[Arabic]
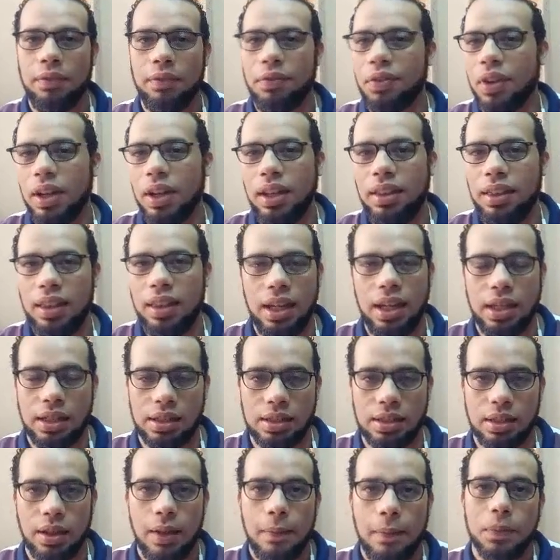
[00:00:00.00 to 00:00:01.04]
ام فاين
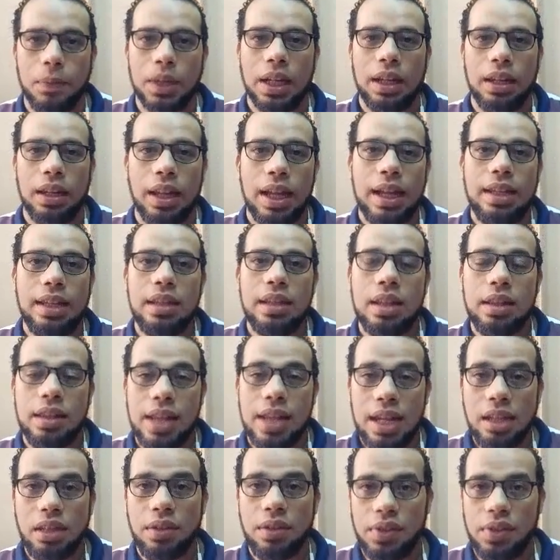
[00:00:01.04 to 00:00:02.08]
ثانكس لان
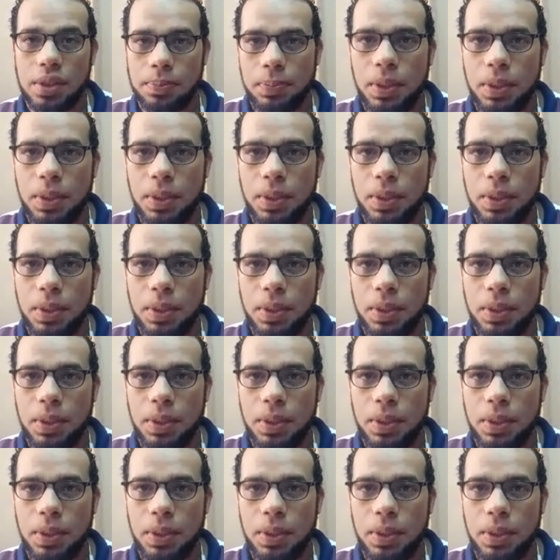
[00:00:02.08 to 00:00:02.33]
النيتيف